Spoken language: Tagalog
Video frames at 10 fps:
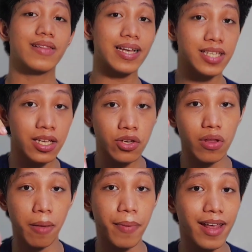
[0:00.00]
nandyan yung
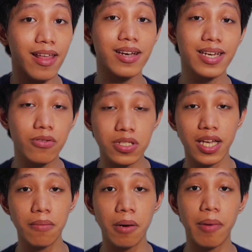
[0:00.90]
referral link ko sa
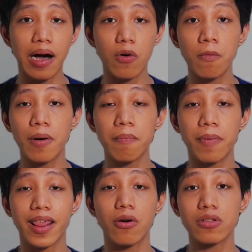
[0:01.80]
ibaba upang
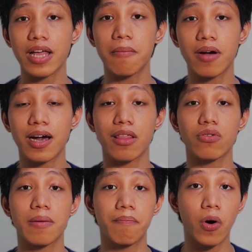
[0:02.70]
pareho tayong
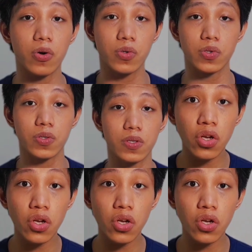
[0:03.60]
magkaroon ng bonus.